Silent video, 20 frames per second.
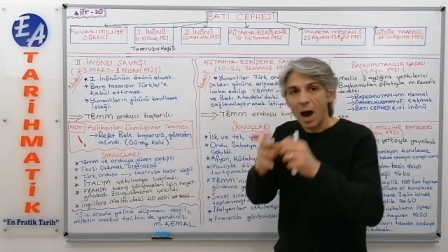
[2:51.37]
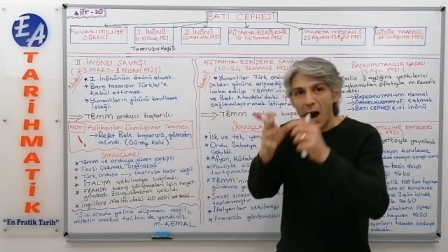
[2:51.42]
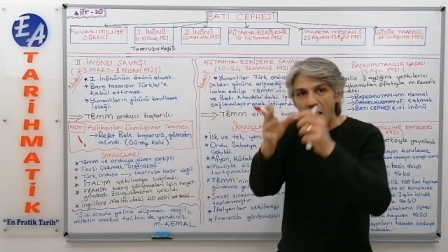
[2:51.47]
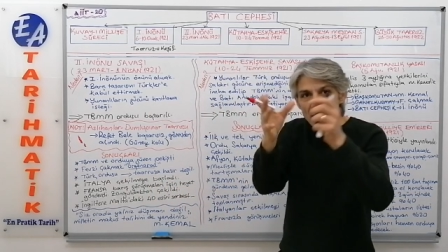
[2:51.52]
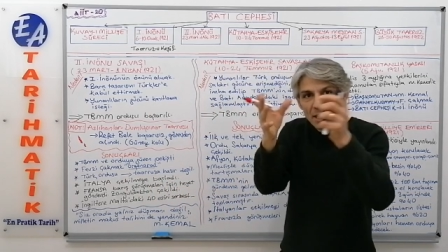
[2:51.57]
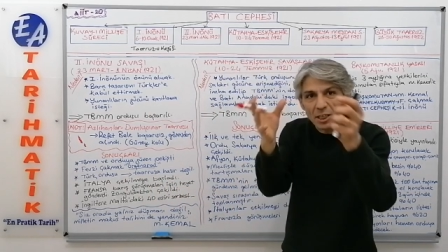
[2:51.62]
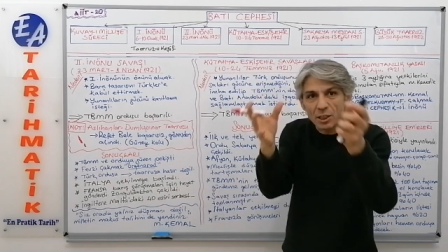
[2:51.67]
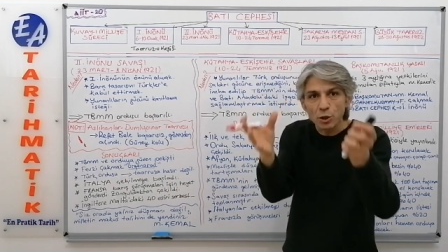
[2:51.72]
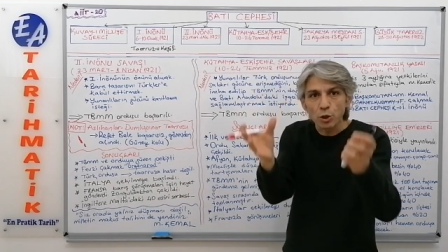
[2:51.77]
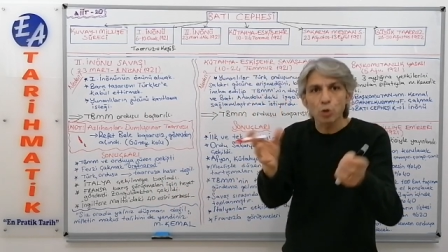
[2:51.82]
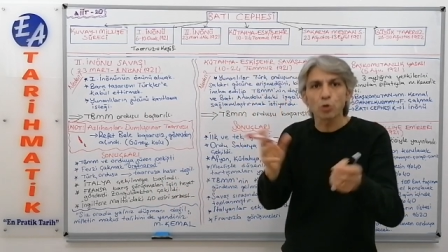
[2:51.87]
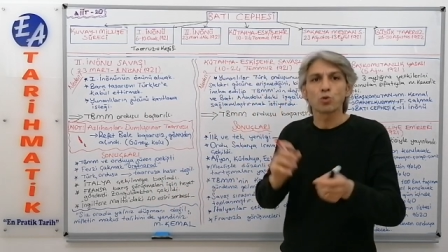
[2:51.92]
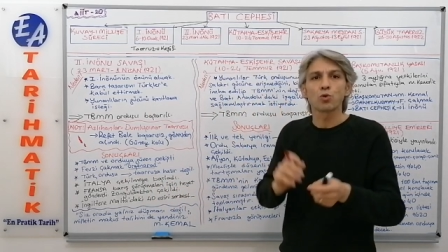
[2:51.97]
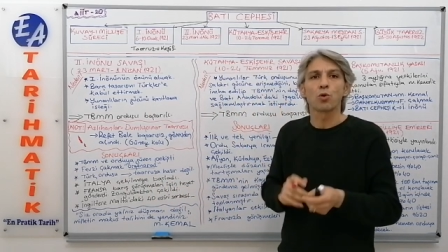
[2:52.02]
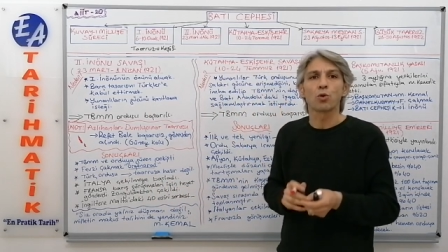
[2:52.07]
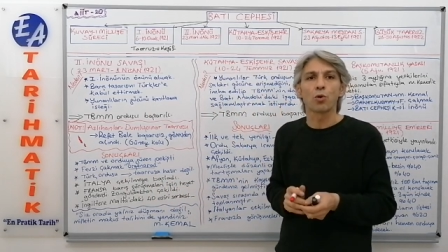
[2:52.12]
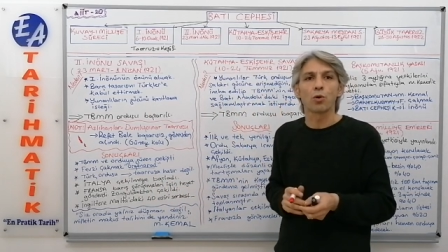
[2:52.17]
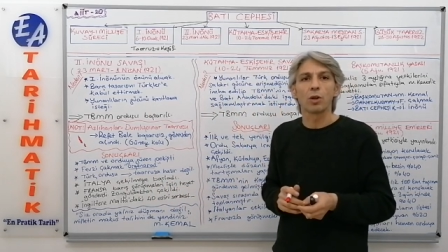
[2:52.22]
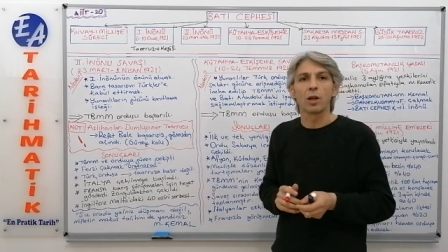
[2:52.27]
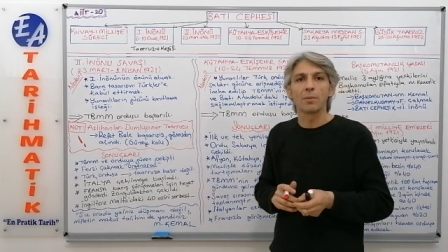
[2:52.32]
ayrıntı
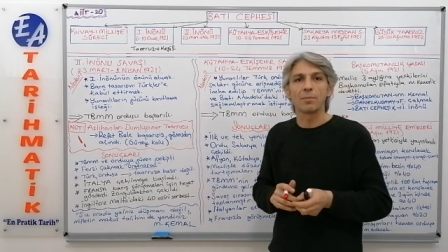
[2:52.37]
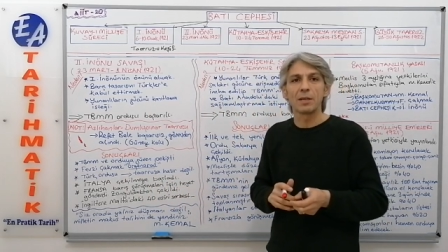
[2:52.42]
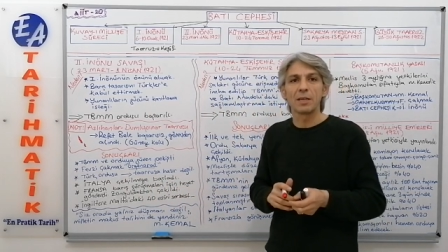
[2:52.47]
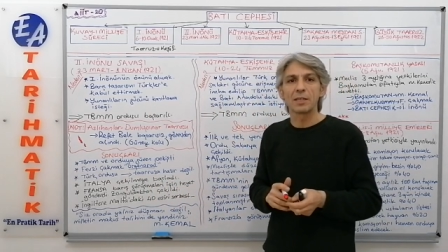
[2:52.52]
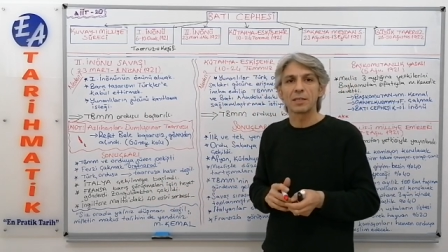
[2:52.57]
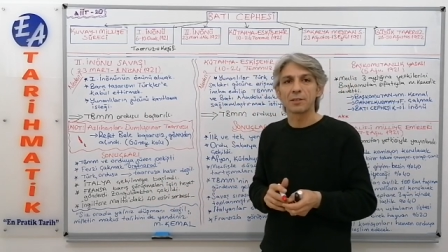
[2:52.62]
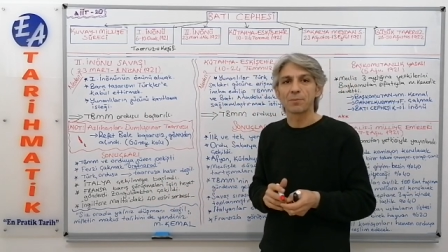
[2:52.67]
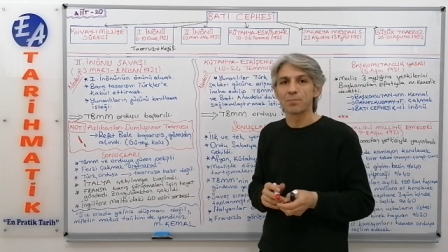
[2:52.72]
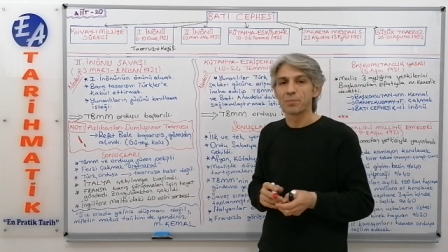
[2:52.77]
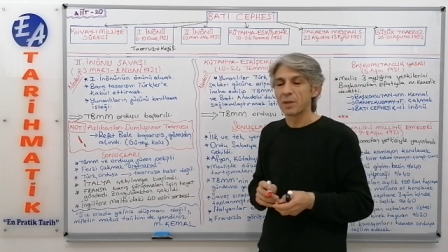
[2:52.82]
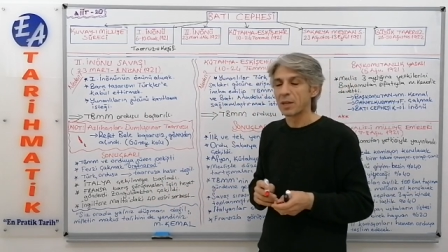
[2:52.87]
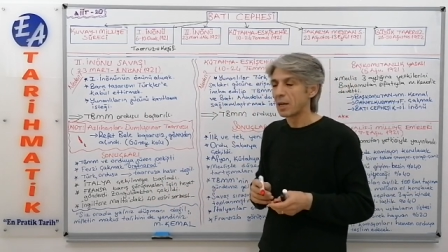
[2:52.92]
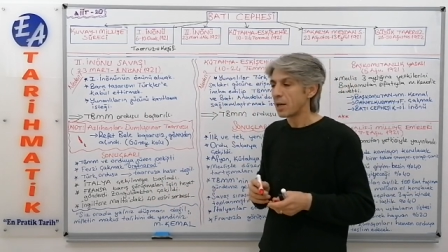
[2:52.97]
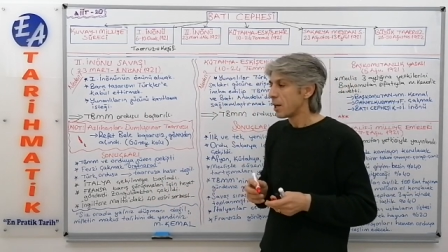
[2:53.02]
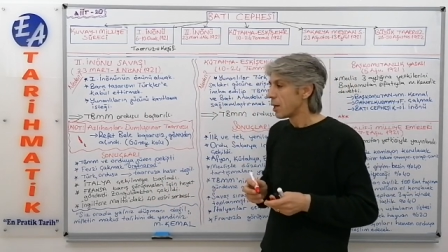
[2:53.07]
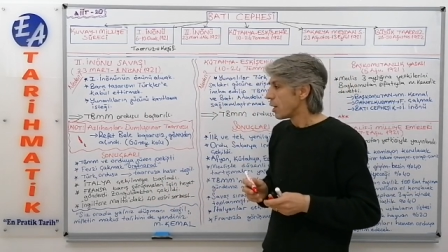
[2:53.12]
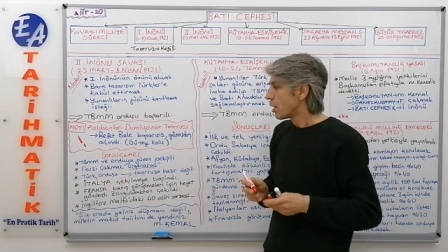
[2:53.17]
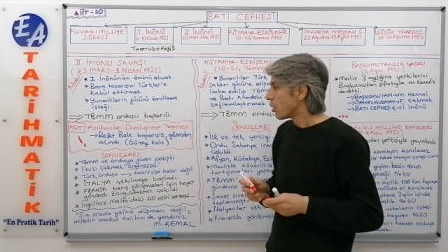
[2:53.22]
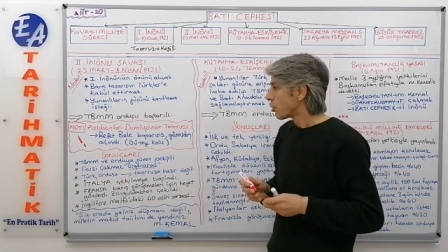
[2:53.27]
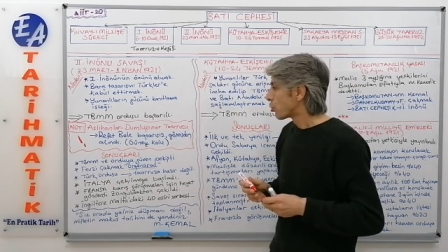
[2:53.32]
soru olabilir.
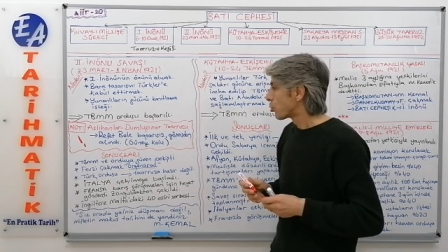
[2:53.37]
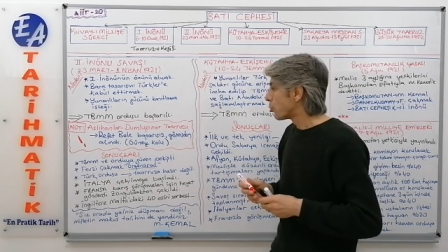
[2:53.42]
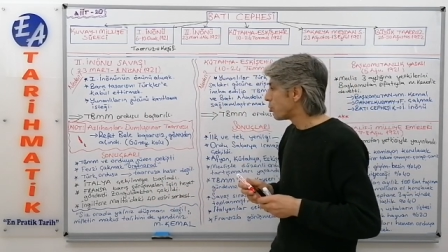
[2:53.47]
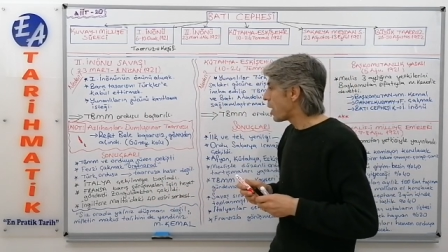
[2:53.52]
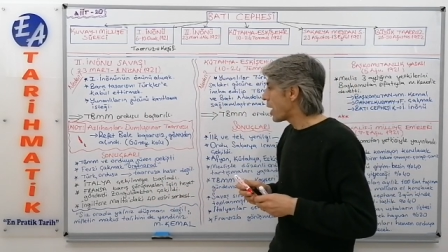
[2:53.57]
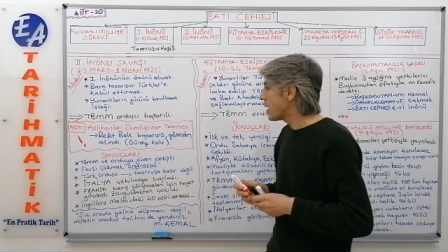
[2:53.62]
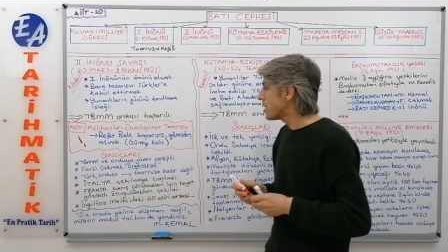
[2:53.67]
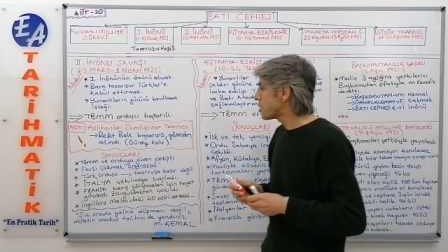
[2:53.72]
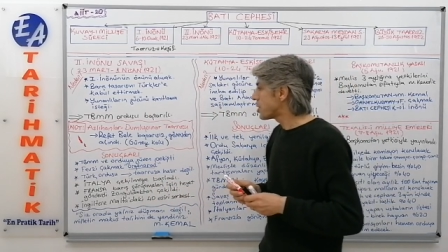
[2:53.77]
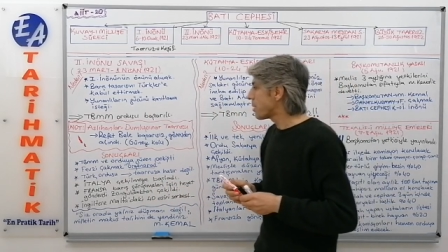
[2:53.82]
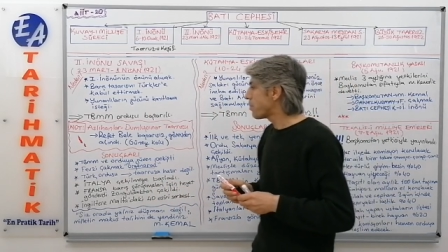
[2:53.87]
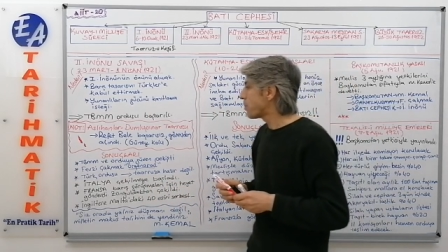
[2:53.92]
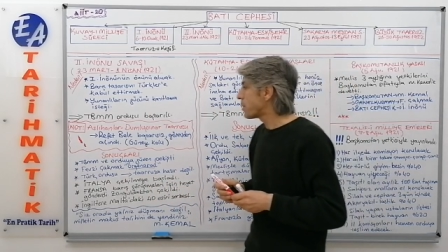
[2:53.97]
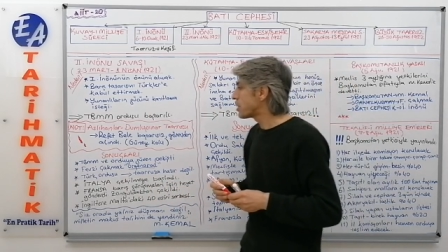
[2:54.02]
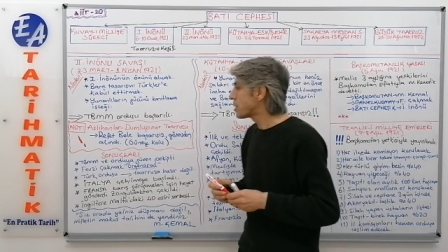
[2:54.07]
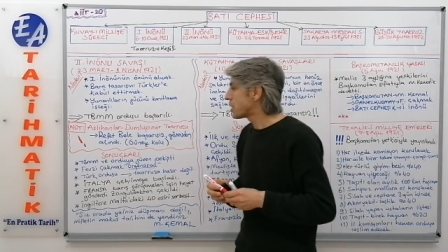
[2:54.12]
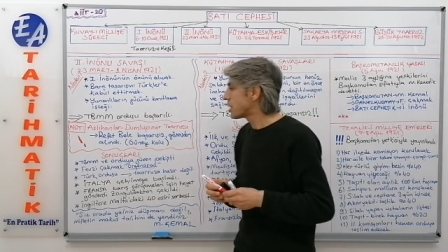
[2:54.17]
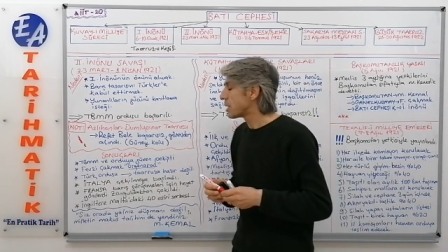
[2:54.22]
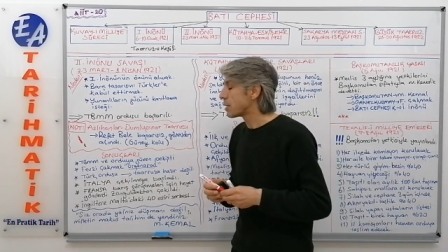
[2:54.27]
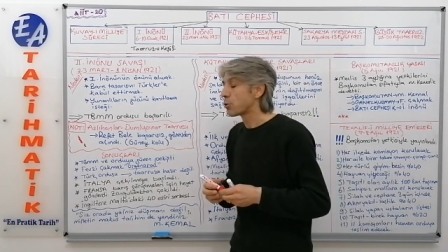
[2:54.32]
Güney
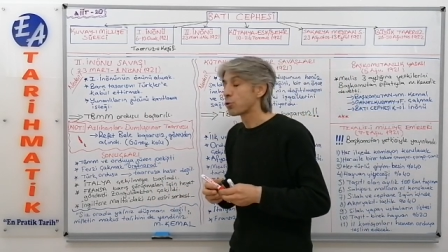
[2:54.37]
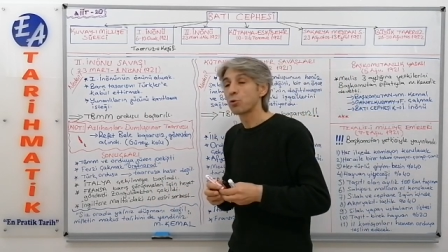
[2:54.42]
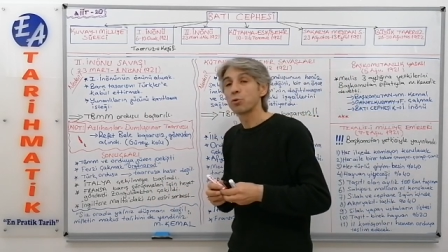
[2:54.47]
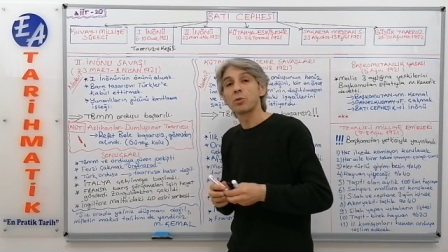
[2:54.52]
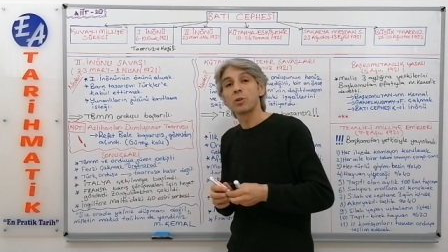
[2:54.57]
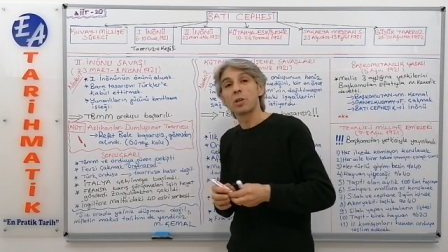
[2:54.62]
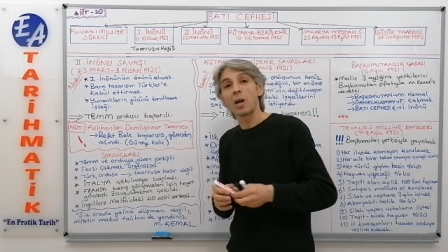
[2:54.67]
cephesi,